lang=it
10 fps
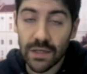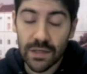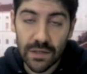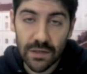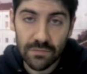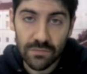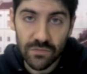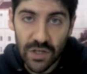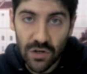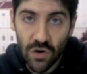Eh,
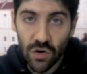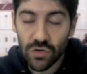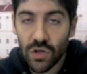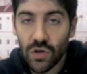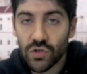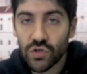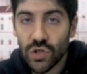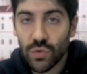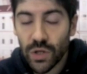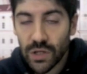vi ricordo che oggi è
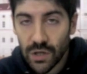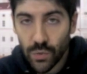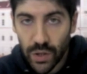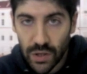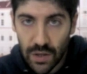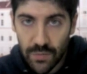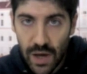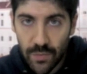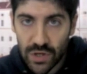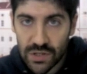lunedì, quindi
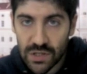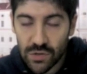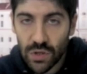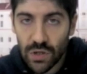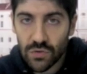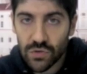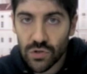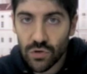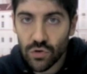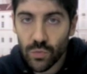abbiamo la seduta del
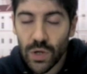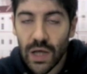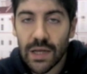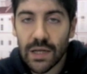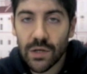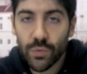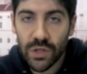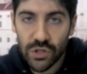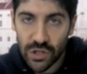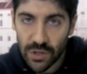Consiglio Comunale alle
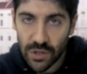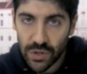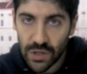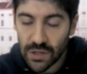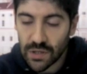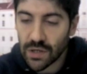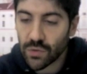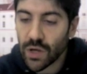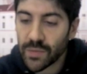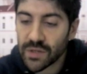15 che potrete
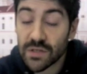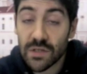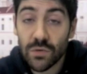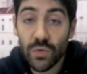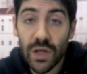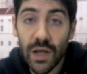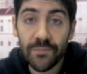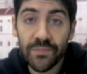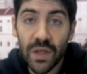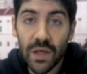tranquillamente seguire
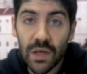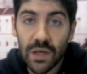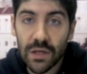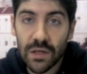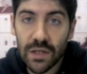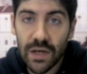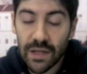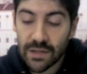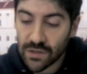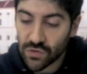in
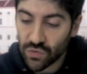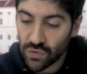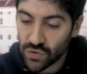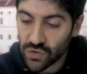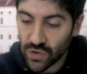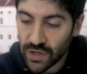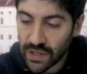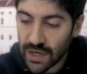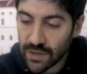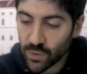diretta sul nostro
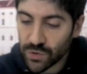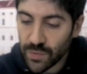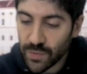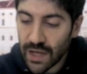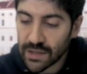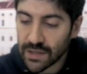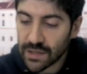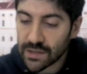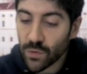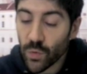canale multimediale, in
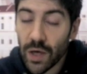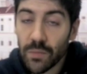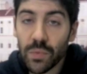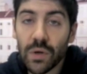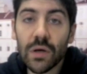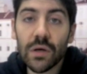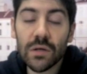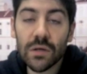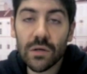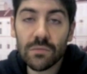diretta web.
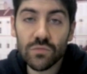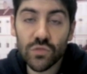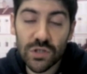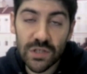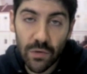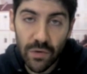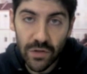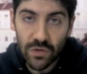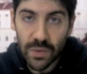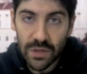Eh, ci sarà un
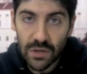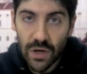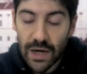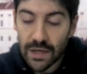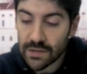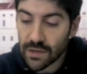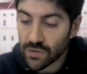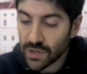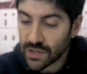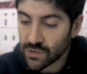evento particolare all'interno
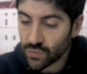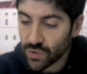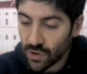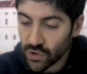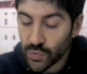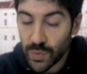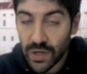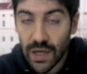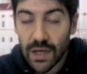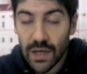della seduta di oggi
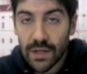perché